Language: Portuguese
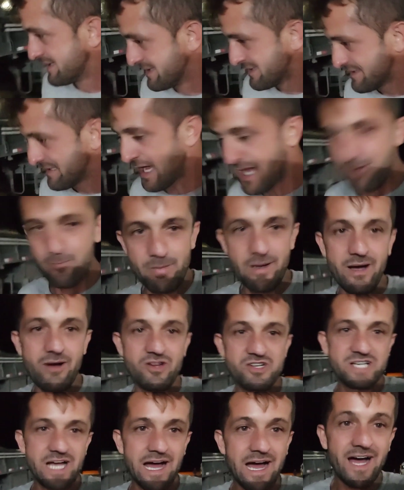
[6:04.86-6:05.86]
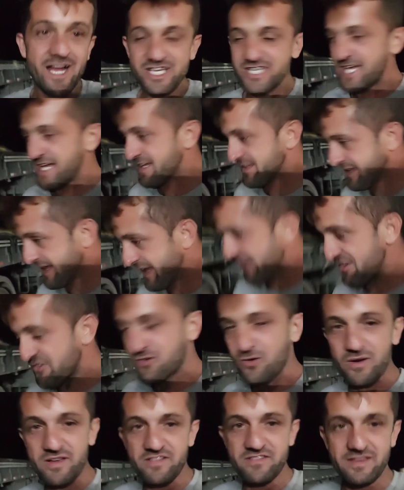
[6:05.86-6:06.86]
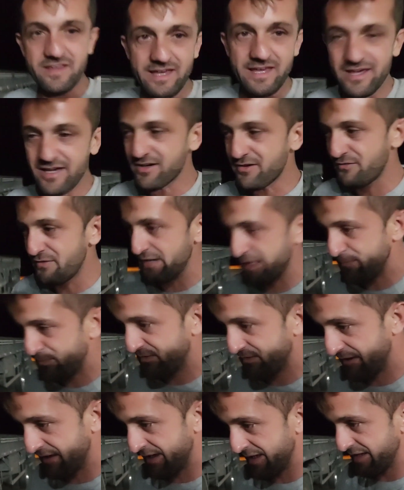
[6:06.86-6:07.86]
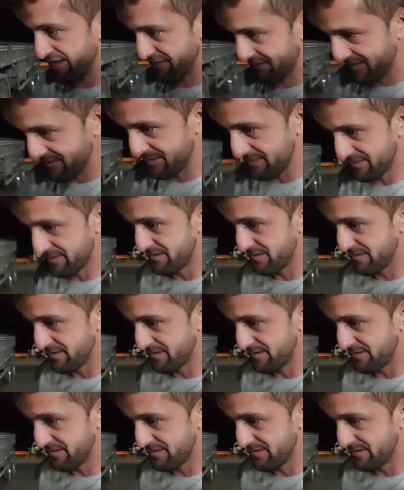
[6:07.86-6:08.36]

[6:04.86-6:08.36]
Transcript: Tá bom já, ajeitei as coisinhas que eu falei pra vocês.